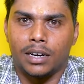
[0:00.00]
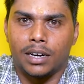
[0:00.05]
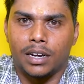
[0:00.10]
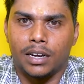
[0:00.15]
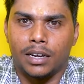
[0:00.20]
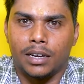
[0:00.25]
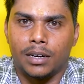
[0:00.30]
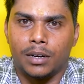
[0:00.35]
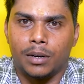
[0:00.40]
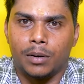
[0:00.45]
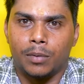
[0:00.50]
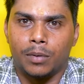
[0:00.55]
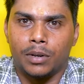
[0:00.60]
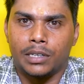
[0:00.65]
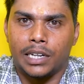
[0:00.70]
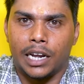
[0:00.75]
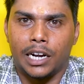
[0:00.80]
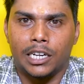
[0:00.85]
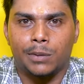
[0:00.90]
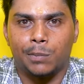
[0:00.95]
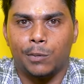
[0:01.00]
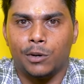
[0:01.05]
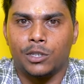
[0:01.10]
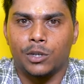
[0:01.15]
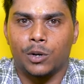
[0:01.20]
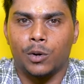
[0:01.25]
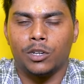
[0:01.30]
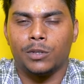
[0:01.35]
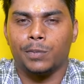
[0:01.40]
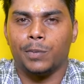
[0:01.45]
நாங்கள் சேல்ஸ்
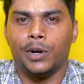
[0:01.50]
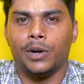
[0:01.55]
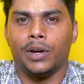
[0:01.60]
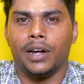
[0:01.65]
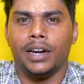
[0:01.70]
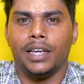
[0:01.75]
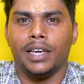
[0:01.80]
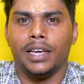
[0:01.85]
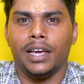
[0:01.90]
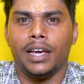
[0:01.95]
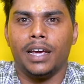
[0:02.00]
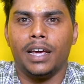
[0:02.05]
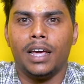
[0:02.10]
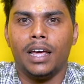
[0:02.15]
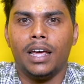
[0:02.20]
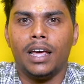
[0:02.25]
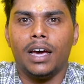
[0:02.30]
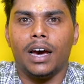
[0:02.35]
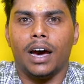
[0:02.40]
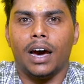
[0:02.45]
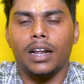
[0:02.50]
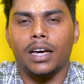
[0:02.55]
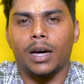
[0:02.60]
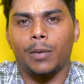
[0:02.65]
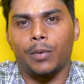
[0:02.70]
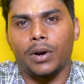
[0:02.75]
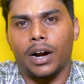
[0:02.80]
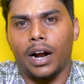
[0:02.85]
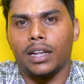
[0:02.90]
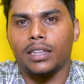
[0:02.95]
முடித்து க்ளோஸ் பண்ணுறோம் அன்றைக்கி
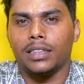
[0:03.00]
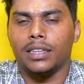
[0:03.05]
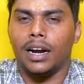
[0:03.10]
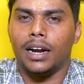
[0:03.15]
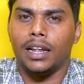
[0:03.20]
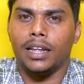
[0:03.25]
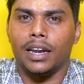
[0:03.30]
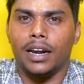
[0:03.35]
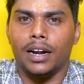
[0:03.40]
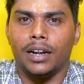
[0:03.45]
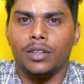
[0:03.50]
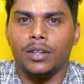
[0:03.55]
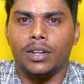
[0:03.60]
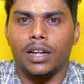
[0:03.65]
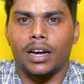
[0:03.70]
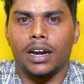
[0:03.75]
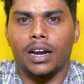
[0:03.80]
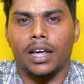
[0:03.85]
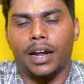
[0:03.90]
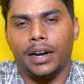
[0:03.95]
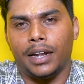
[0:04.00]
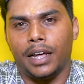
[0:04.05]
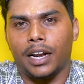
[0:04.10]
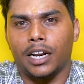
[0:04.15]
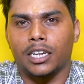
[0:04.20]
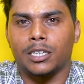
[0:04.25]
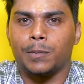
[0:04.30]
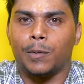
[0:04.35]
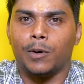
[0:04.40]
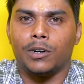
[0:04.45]
அதுக்கப்புறம் அடுத்த நாளைக்குலேருந்து நாங்கள் அதே
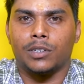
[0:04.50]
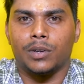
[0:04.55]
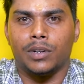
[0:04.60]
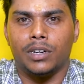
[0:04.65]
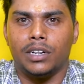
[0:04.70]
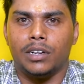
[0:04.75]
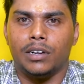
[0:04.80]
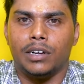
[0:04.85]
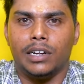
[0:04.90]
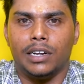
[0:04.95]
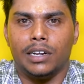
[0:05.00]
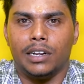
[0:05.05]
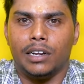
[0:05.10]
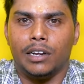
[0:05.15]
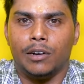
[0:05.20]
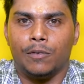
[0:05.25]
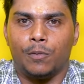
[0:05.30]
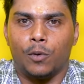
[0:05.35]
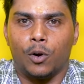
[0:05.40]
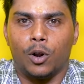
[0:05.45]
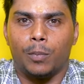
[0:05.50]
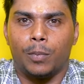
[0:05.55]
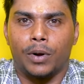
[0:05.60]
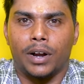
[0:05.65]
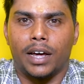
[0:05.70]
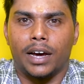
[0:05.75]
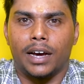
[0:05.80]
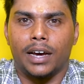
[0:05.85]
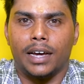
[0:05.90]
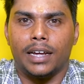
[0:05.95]
ரெஸ்பான்ஸ் வந்து ஃபாலோ
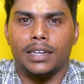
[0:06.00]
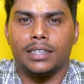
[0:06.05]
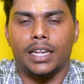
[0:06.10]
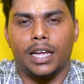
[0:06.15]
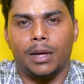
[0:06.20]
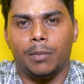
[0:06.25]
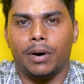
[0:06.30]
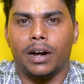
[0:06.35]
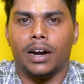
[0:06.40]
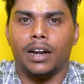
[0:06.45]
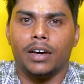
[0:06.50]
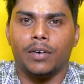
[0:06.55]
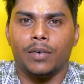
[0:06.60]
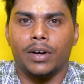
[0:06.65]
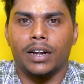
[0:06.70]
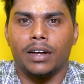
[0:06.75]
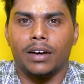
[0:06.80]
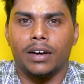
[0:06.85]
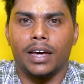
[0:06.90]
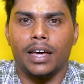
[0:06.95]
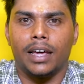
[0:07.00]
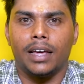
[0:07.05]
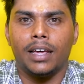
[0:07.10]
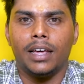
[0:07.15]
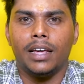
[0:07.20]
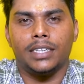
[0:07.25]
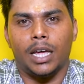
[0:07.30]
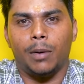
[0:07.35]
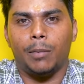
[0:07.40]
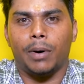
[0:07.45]
பண்ணாங்க சேம் ஆளுங்க வராங்க
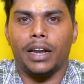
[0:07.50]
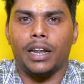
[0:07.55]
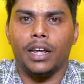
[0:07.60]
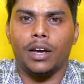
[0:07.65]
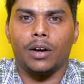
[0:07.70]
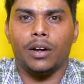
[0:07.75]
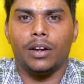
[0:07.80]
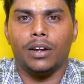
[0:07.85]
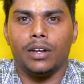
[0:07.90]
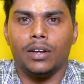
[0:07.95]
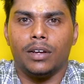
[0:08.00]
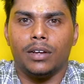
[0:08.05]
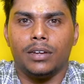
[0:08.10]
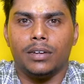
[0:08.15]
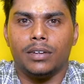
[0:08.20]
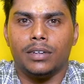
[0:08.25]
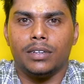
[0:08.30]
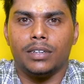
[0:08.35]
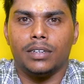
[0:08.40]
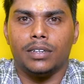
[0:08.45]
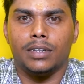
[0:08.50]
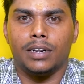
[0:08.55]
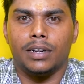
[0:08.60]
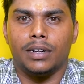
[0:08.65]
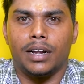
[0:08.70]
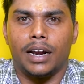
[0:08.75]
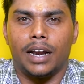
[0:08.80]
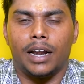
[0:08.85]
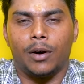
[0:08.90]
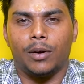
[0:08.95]
சேம் அதே
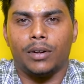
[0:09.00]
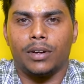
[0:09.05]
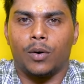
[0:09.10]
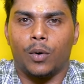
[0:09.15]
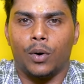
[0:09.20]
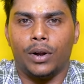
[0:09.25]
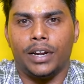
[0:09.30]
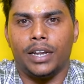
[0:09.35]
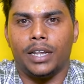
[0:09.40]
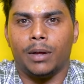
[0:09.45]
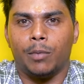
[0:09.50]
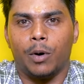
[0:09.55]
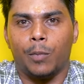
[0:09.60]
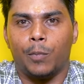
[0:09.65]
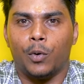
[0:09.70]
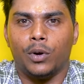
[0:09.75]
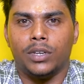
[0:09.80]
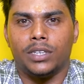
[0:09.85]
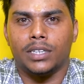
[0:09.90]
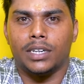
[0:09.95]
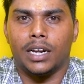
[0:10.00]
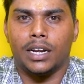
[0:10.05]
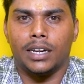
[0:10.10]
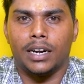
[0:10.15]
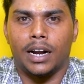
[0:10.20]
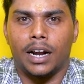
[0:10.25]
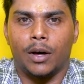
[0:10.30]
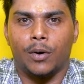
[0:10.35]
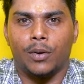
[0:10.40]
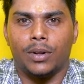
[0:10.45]
நல்ல குவான்டிட்டி நமக்கு போயிடுச்சு
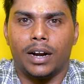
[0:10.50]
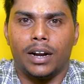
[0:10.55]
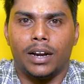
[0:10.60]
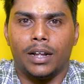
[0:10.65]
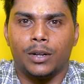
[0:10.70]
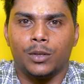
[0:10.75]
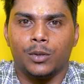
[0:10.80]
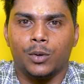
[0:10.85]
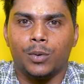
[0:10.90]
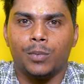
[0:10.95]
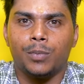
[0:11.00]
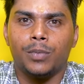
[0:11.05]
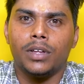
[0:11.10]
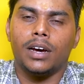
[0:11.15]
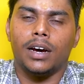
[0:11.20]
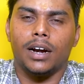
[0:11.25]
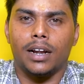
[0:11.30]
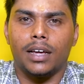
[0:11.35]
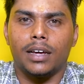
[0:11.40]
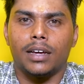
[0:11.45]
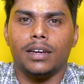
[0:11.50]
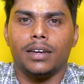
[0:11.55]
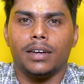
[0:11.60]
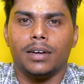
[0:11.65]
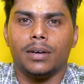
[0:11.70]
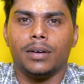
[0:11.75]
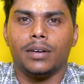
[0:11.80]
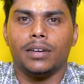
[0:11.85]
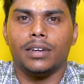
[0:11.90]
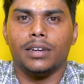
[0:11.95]
ரெண்டாவது நாளில் இருந்தோம் ஆனால்
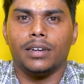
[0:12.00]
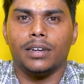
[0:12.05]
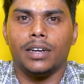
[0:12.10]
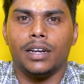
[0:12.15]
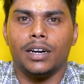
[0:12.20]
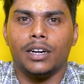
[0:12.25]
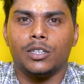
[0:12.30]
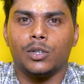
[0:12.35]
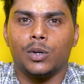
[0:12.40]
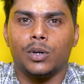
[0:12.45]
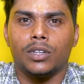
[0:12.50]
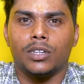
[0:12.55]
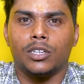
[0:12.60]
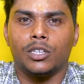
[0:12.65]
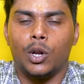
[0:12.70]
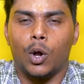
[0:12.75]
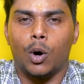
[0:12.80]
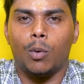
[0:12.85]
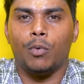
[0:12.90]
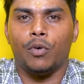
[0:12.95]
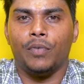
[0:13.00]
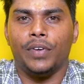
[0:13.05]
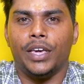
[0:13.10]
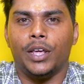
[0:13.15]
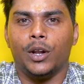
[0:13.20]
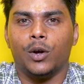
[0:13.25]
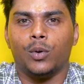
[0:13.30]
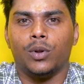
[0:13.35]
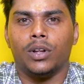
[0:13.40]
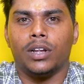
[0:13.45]
என்ன சொல்கிறது ஸ்லோ மூவிங்
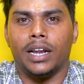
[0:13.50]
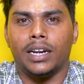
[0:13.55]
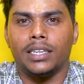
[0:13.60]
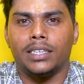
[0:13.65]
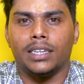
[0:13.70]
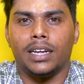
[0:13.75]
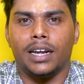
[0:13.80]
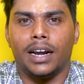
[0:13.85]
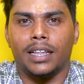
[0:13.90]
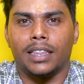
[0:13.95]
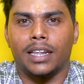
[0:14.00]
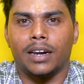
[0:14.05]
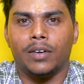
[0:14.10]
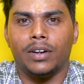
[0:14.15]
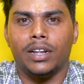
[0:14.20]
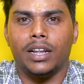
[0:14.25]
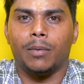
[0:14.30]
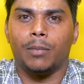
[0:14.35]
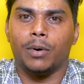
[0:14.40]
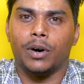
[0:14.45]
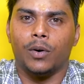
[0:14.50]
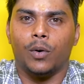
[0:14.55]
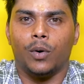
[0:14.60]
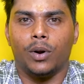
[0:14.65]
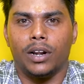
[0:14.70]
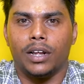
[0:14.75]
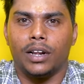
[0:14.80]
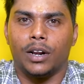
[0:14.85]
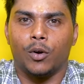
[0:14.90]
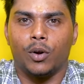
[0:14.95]
இருக்கும்னு நினச்ச இடத்துல வந்து நமக்கு
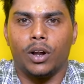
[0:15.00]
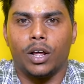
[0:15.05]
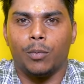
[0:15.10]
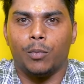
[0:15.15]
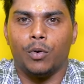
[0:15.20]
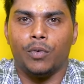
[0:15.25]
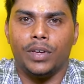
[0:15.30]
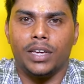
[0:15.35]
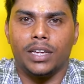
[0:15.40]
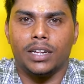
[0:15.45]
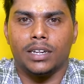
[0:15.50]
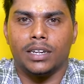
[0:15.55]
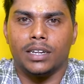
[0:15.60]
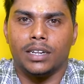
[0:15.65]
ஒரு ரெகுலர் மூவிங்